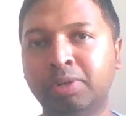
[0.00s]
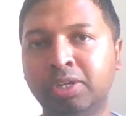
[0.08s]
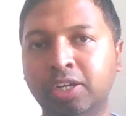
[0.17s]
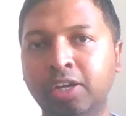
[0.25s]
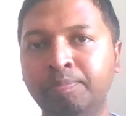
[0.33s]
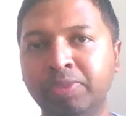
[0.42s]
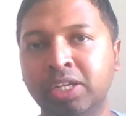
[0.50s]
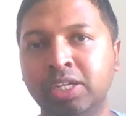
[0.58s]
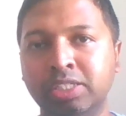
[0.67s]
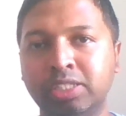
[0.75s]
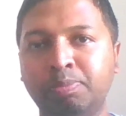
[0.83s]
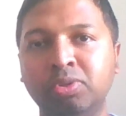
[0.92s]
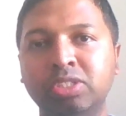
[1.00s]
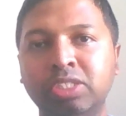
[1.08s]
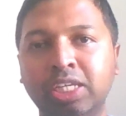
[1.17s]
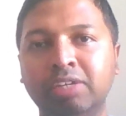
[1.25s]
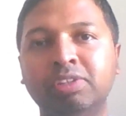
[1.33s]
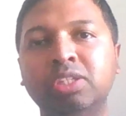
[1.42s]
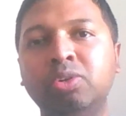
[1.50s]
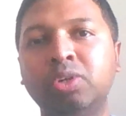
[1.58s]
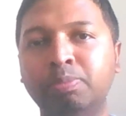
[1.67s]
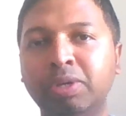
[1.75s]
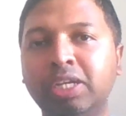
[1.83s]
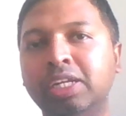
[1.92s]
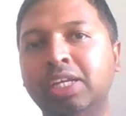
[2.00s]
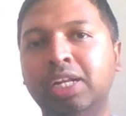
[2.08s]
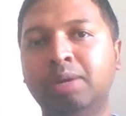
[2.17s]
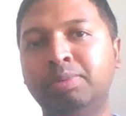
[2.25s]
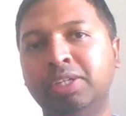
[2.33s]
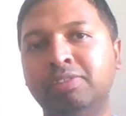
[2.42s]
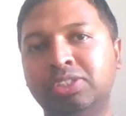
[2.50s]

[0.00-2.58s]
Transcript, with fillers: பண்ணலாம் சப்போஸ் நீங்கள் வந்து ஒரு பிகினர் அப்படின்னு